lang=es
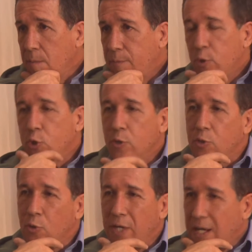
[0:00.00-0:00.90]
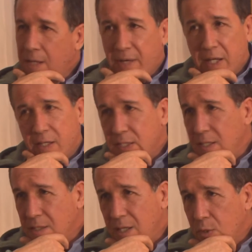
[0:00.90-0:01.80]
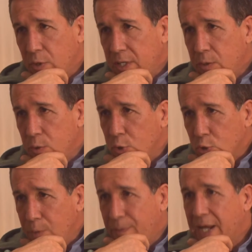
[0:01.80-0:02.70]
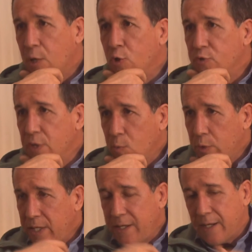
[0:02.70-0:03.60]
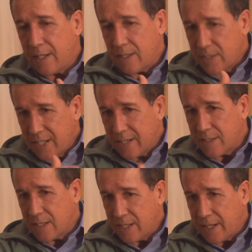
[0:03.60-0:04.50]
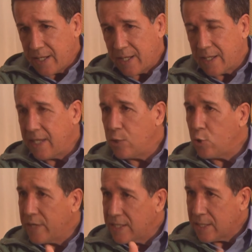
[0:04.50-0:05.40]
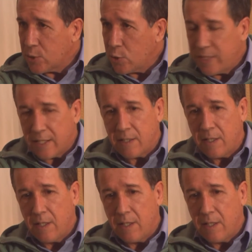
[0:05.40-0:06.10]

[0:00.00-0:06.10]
pero yo no estoy acá para disentir con ellos, yo estoy para contribuir a ciertas tareas que ellos desarrollan,